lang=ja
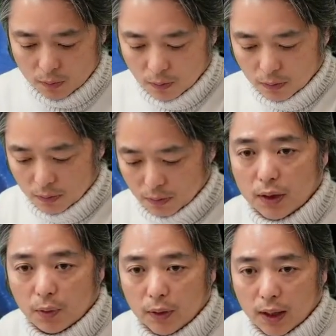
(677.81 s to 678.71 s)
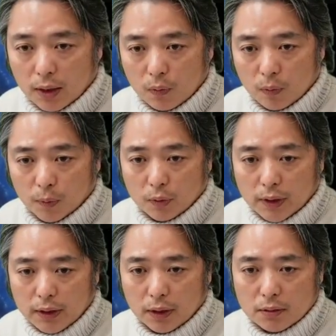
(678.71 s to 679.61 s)
ここ、溶けた骨がここ
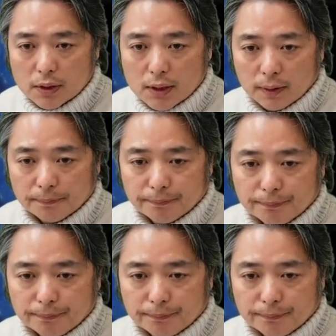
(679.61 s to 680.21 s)
戻ってきています。